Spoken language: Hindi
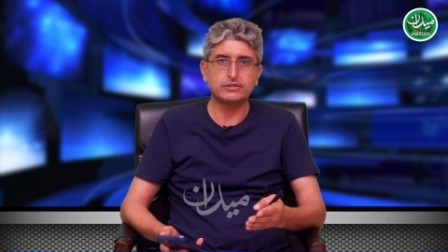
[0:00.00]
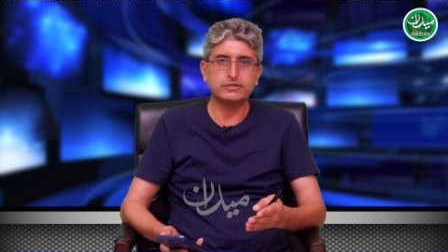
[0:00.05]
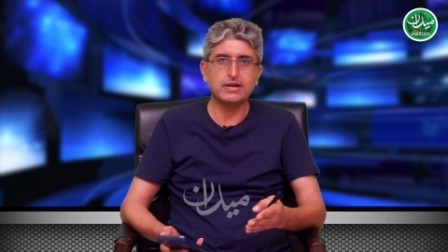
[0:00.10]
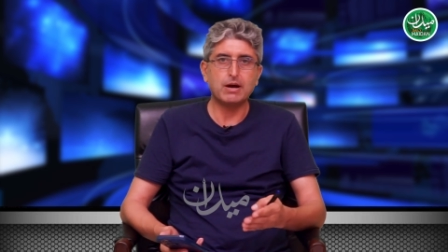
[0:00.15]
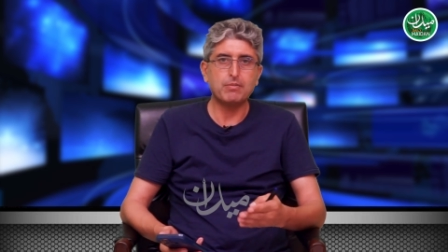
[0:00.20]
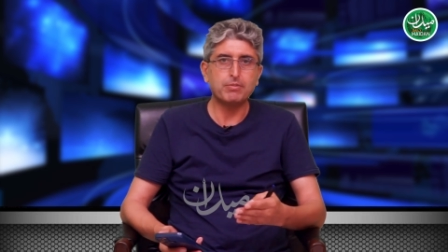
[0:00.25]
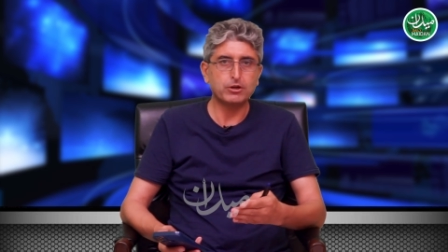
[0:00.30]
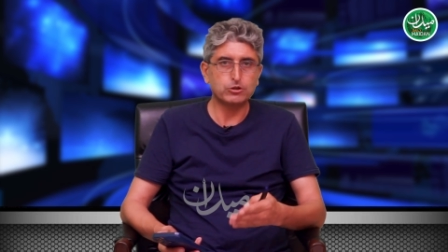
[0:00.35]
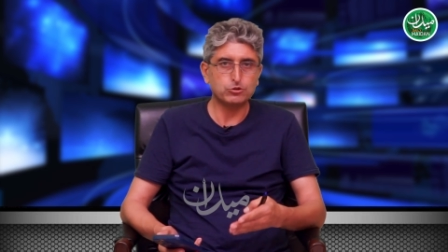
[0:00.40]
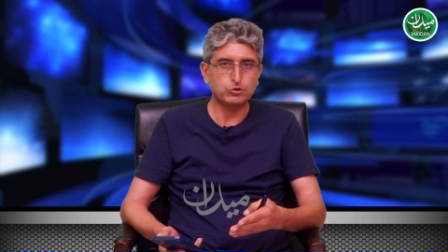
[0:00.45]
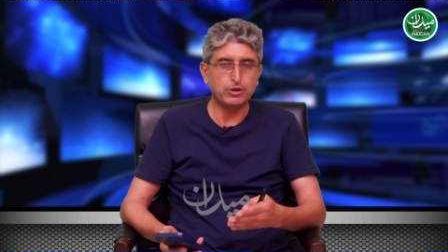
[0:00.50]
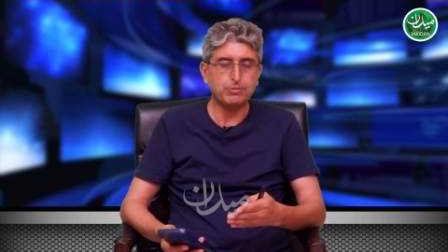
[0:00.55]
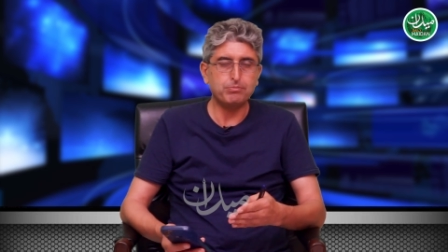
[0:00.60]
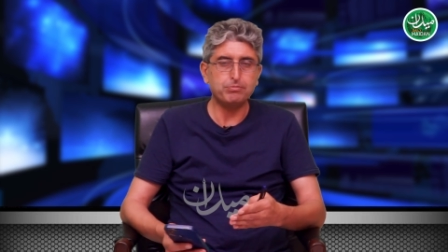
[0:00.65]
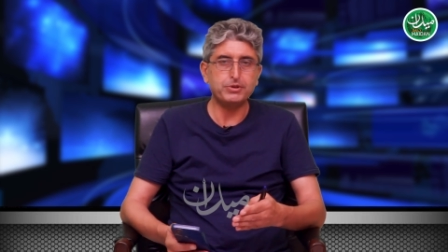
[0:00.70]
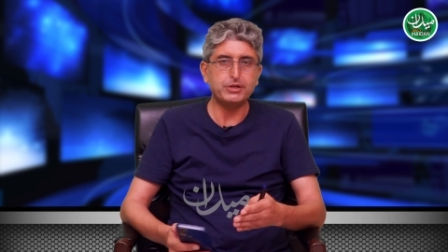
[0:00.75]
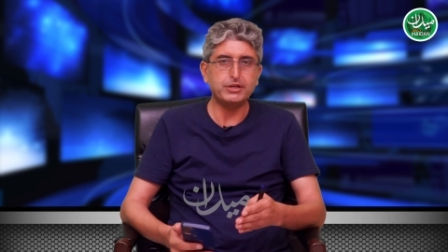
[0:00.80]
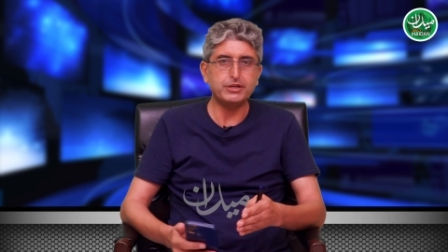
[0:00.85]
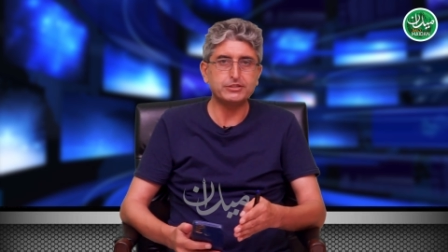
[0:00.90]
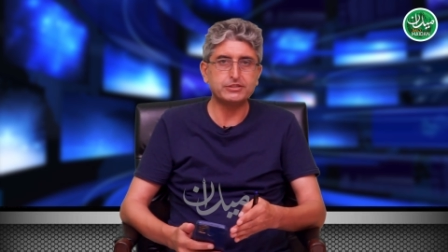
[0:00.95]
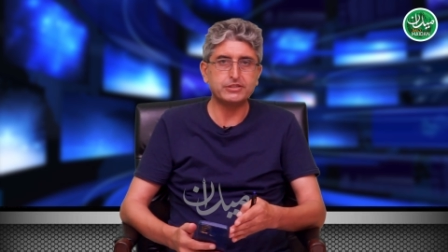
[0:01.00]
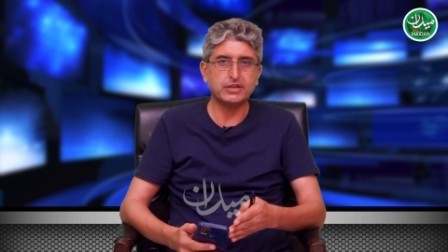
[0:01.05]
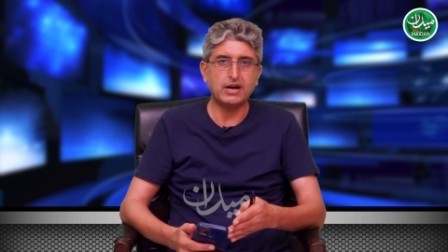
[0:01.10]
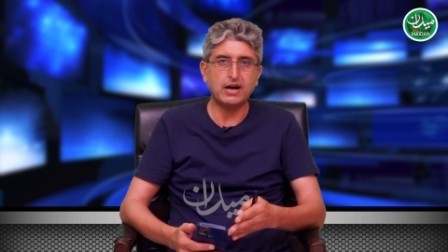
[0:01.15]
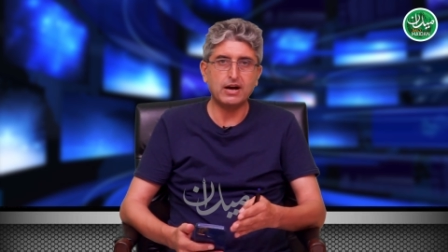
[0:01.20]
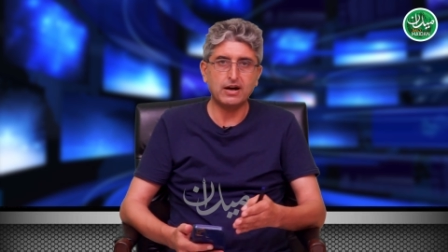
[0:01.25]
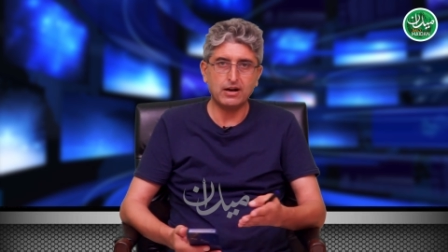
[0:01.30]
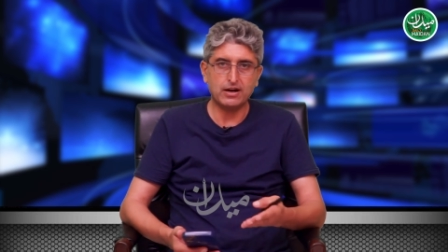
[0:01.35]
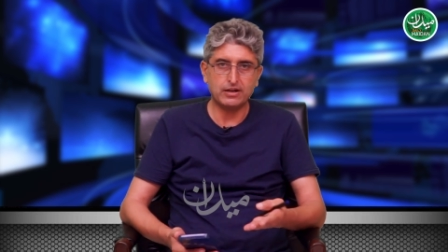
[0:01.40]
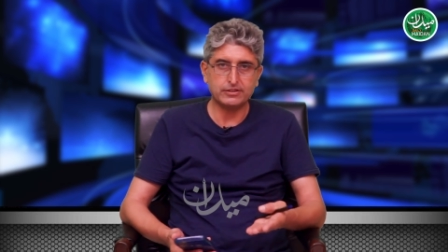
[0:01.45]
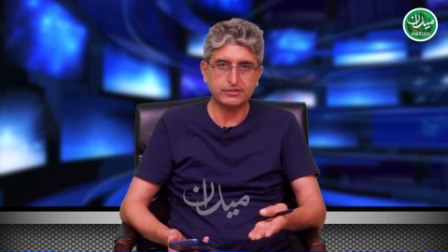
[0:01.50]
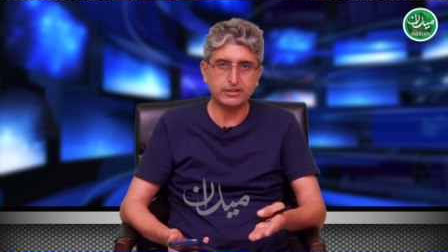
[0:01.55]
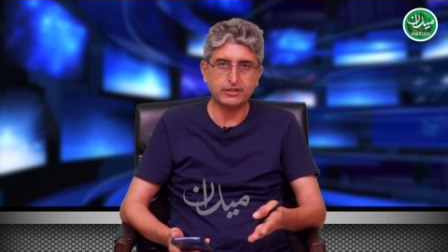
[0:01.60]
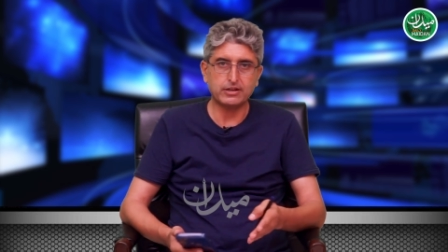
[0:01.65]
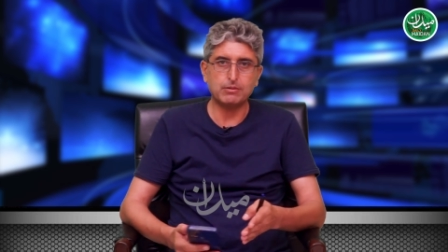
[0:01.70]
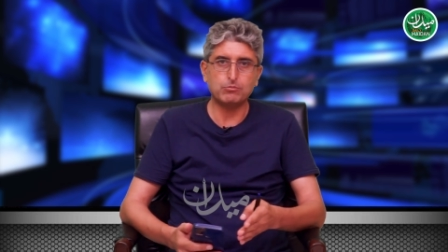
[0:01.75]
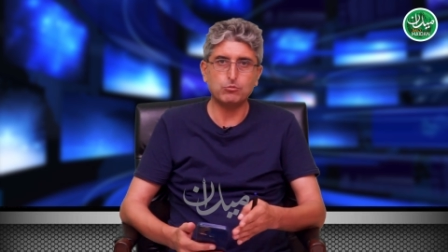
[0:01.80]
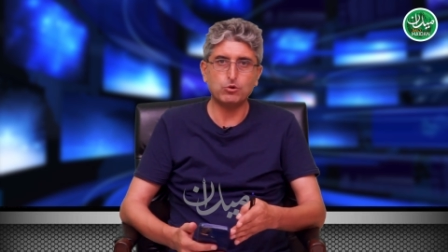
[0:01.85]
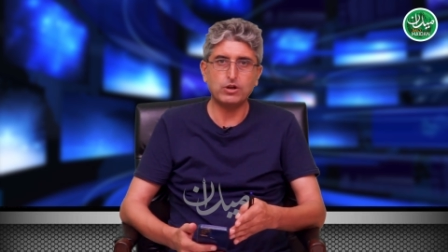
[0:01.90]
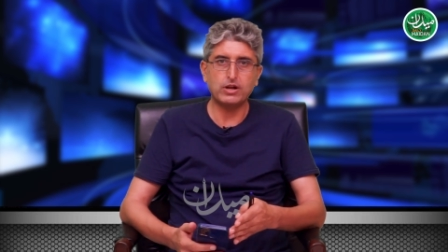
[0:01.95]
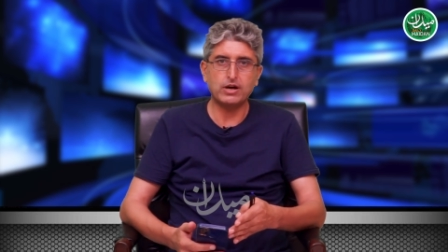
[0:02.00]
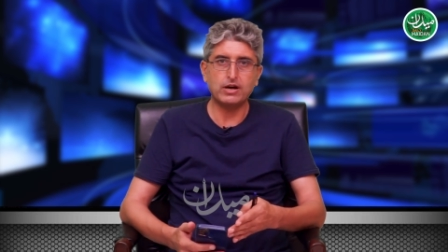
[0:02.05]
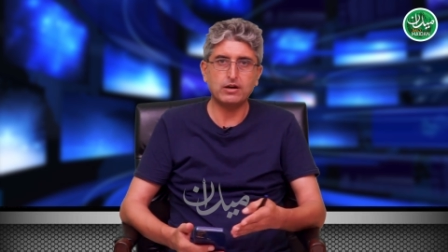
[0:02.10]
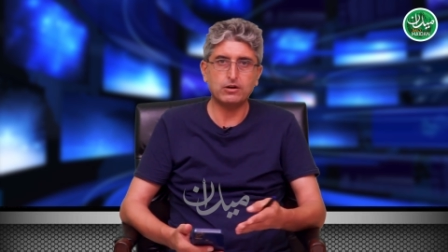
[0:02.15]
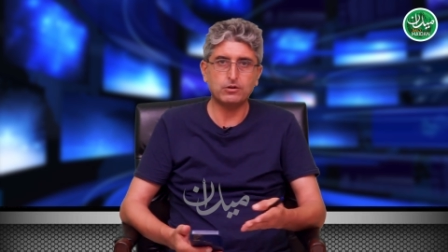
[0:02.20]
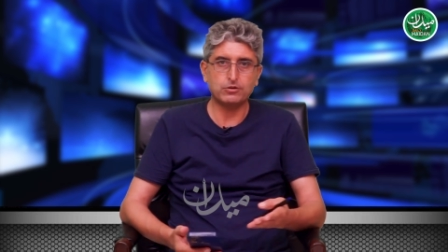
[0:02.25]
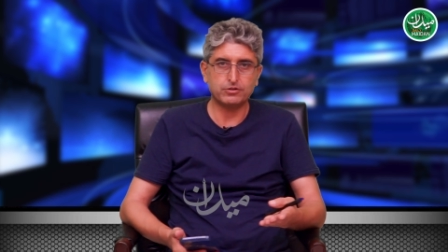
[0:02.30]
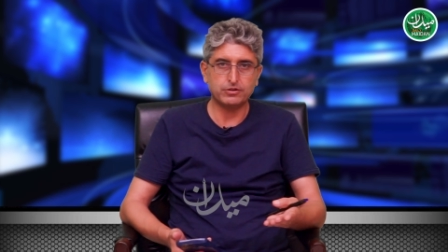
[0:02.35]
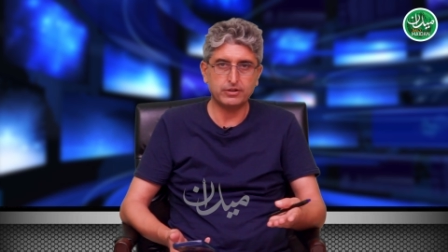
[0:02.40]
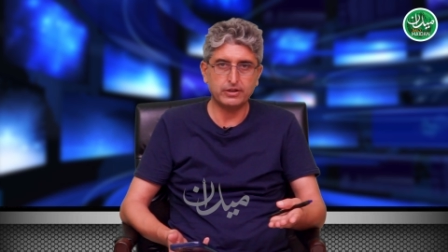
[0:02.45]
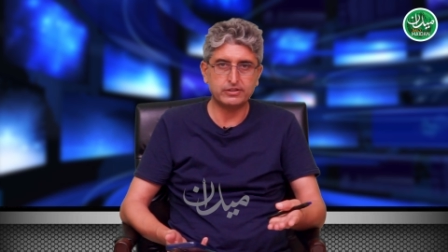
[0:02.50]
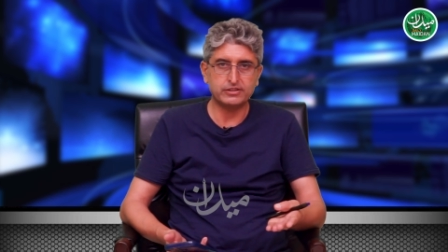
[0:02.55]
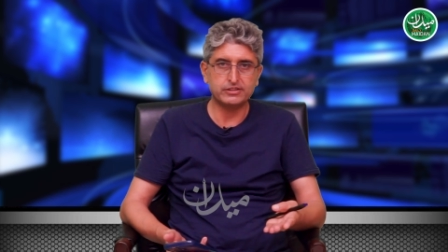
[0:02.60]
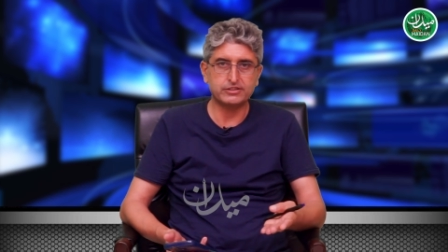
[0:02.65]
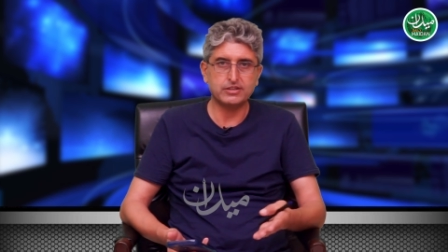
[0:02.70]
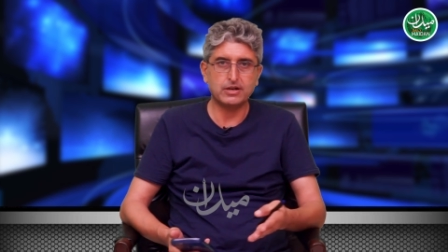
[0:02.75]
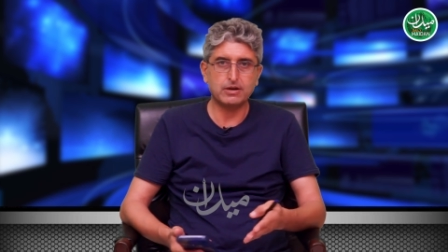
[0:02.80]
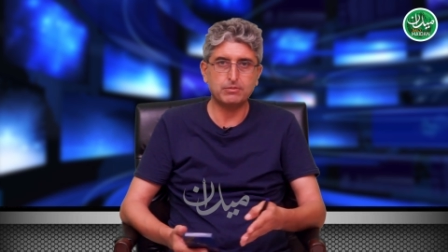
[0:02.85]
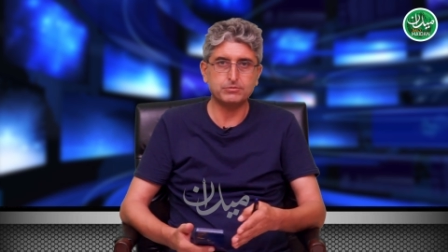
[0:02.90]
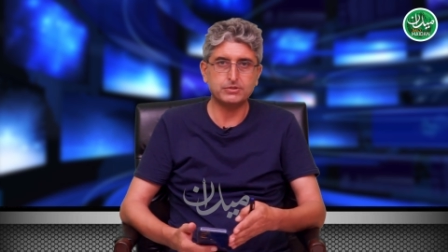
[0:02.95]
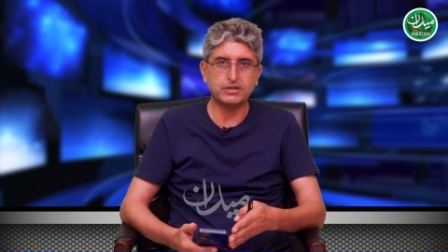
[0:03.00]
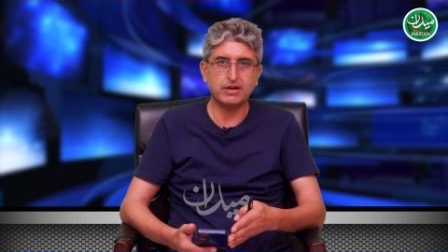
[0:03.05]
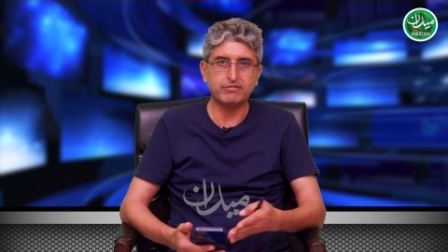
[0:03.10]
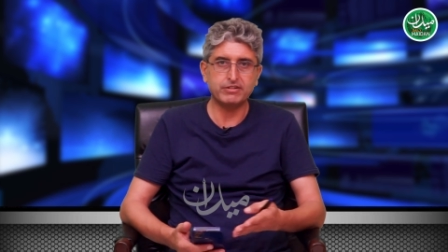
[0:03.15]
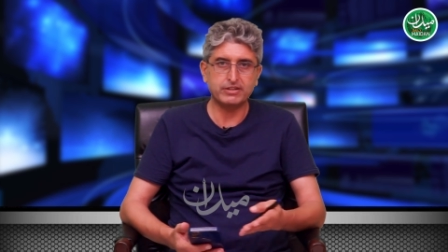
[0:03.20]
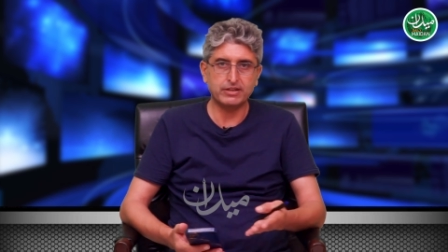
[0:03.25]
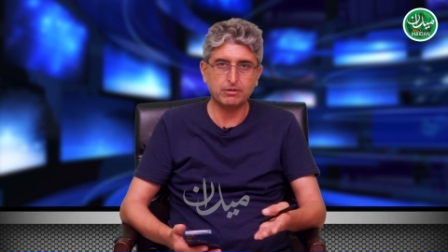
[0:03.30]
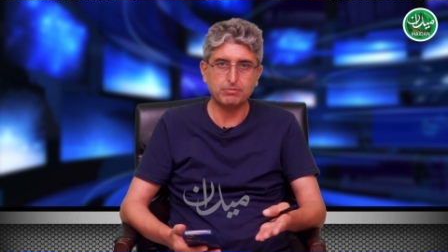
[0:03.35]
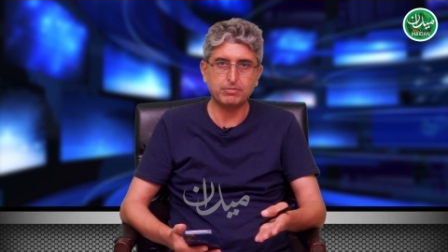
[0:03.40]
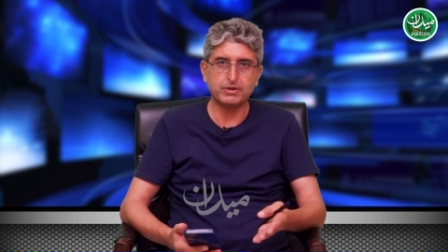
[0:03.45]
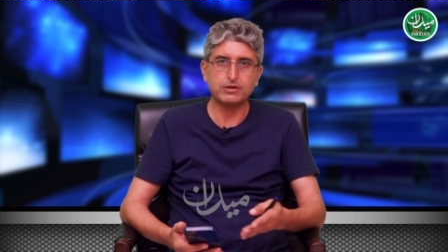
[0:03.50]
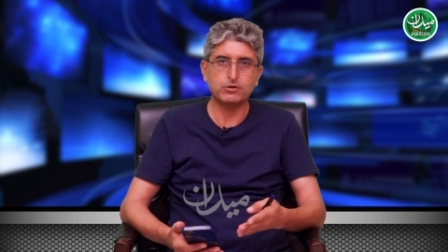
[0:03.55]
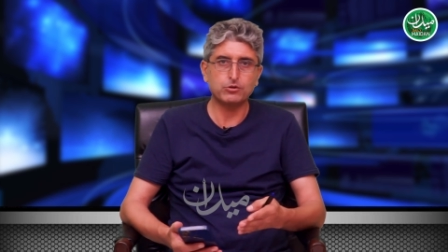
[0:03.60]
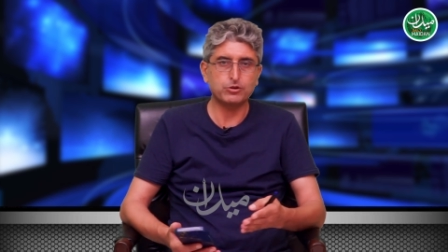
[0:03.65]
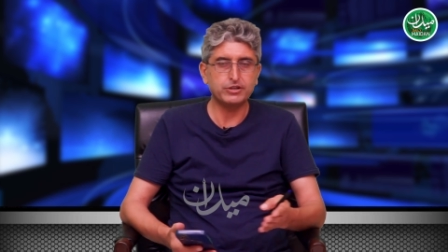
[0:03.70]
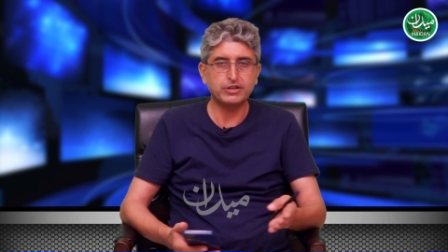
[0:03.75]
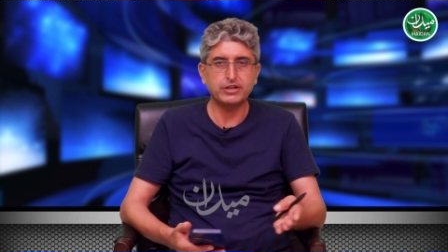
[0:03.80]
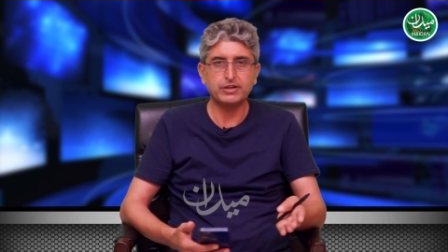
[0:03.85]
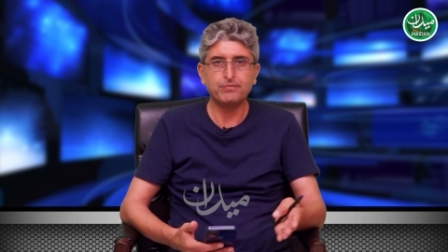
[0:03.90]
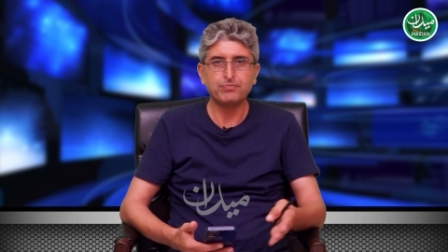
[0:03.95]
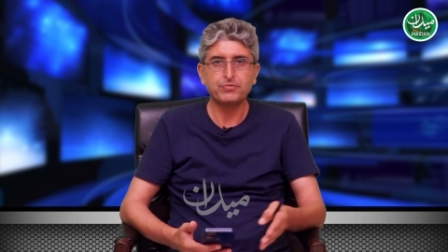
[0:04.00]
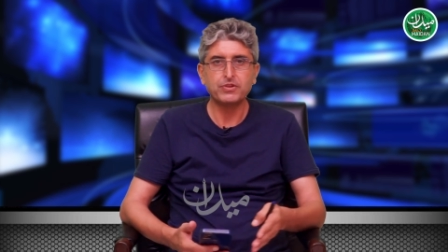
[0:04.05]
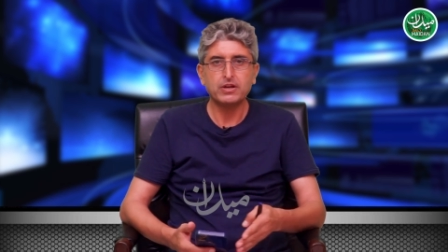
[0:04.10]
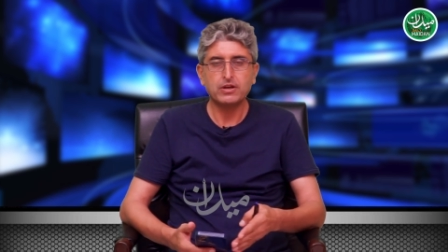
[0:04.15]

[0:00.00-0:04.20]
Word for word: सबक जो एम पी एस थे आगाज़ इकराम और एहतशाम जावेद अकबर और ये